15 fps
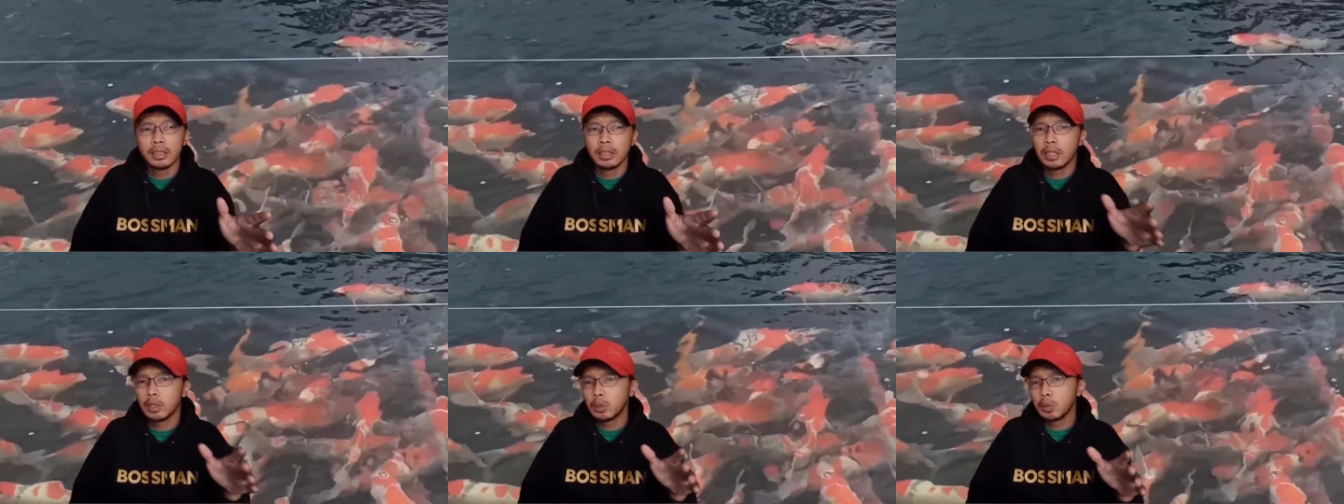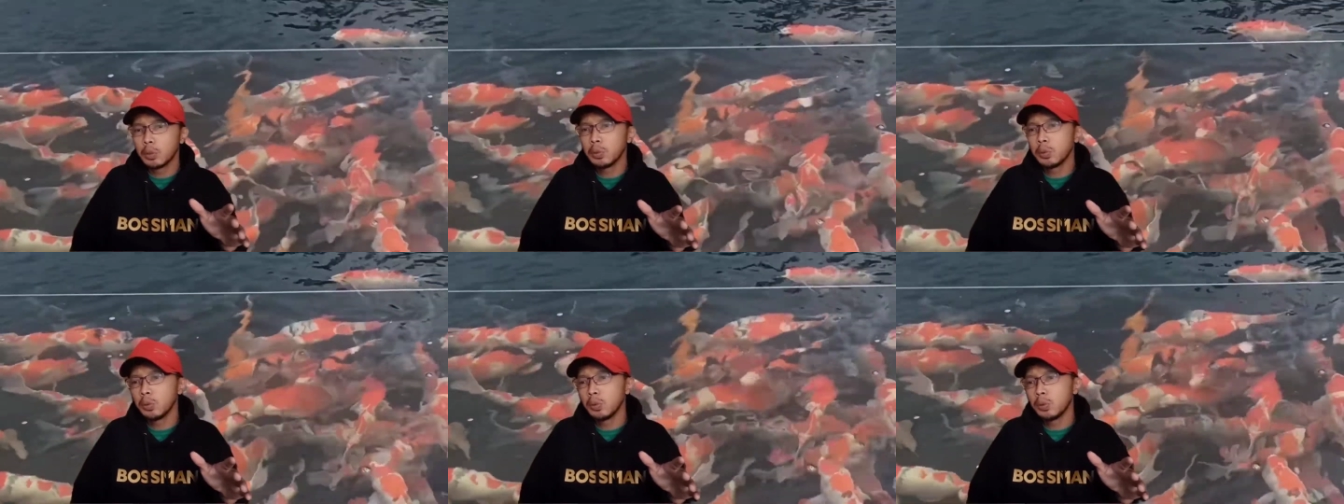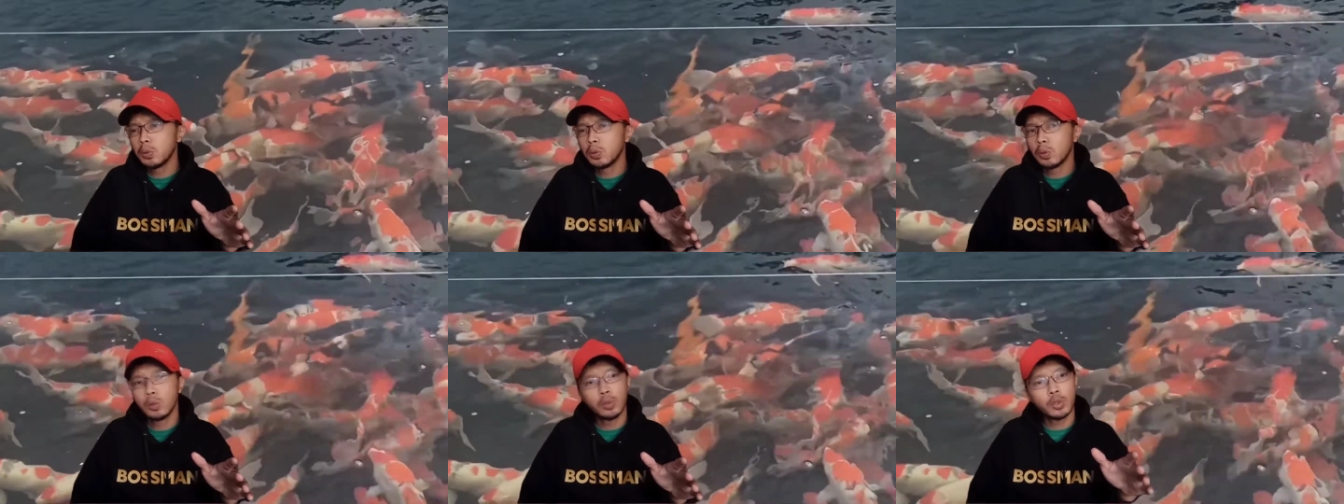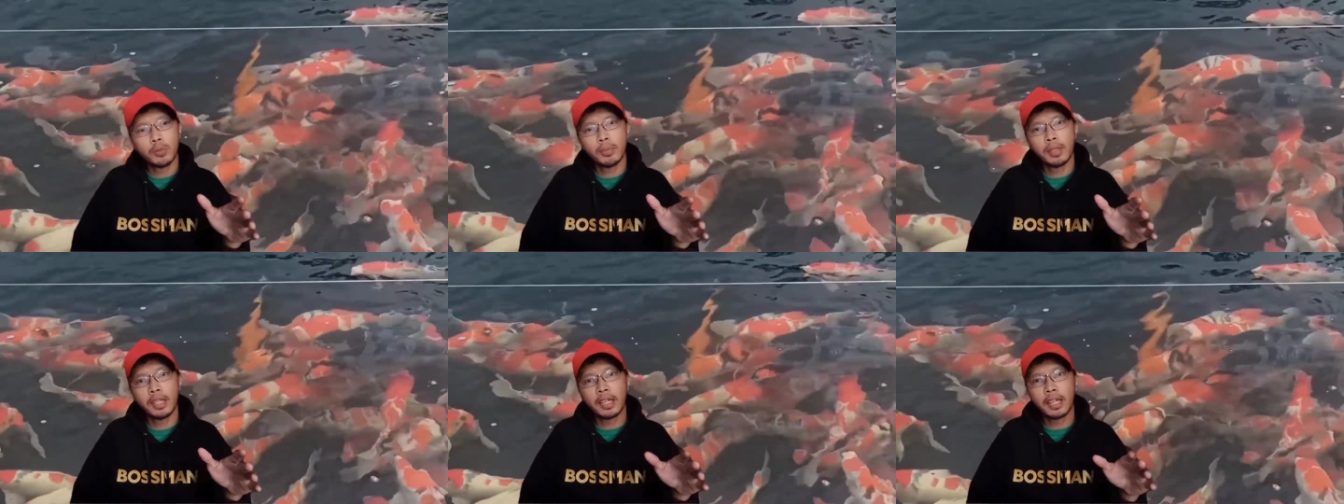itu untuk
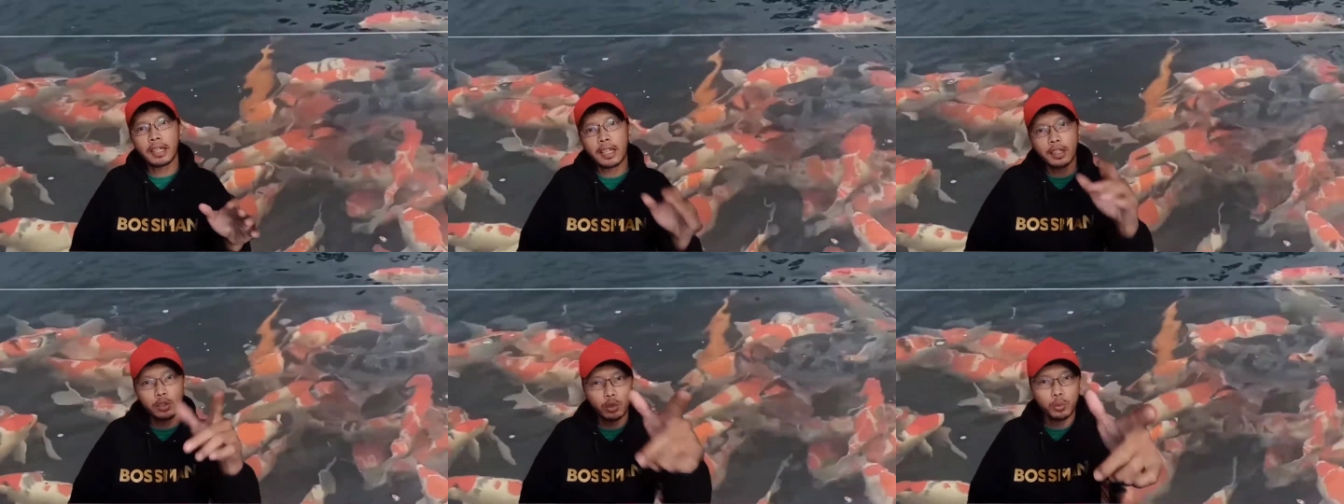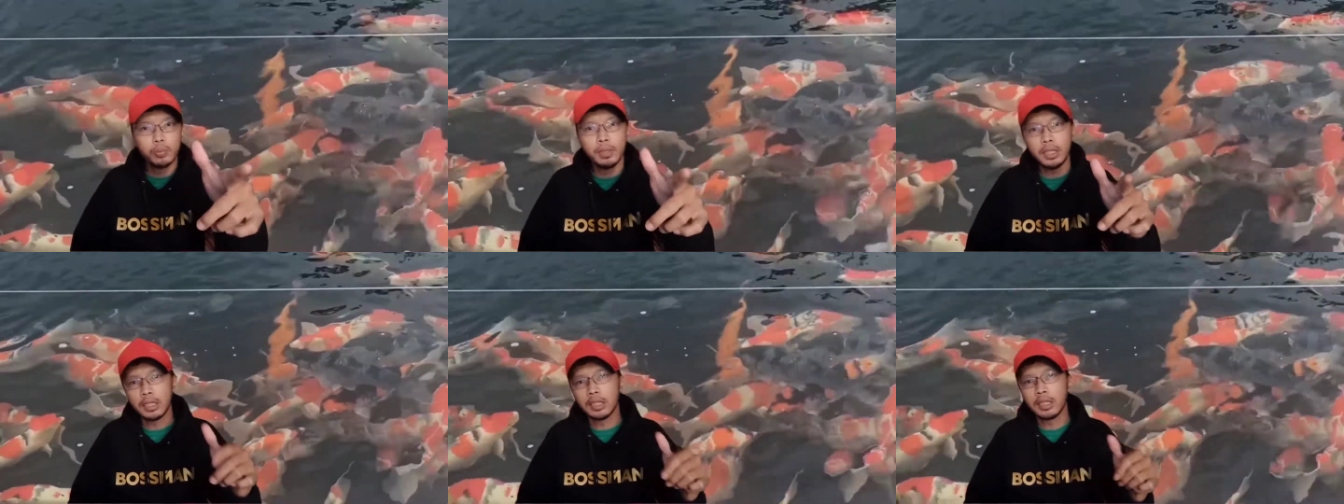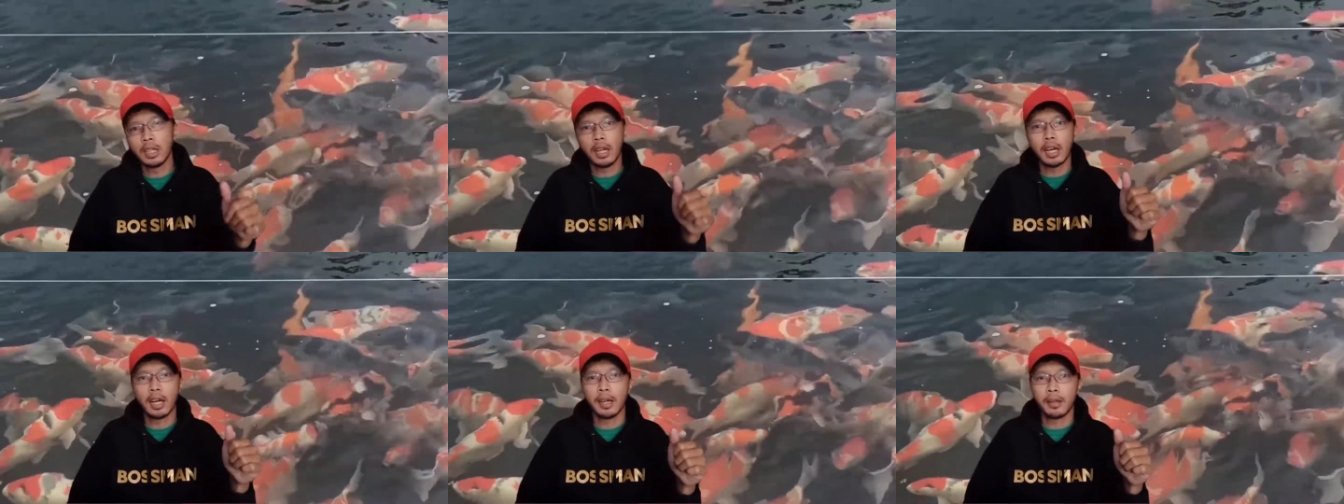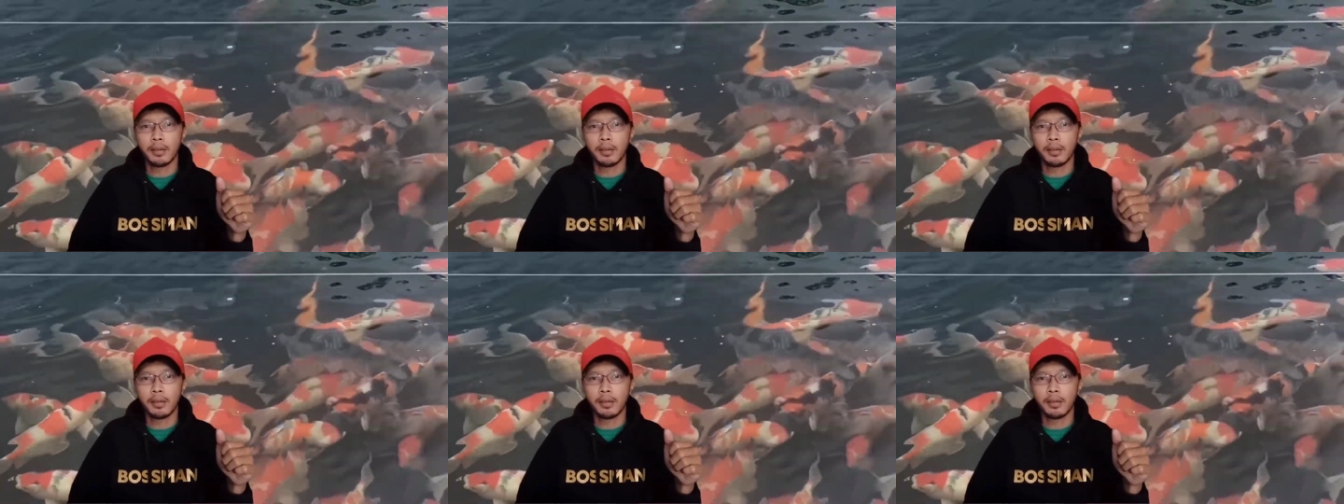meningkatkan sumi nah,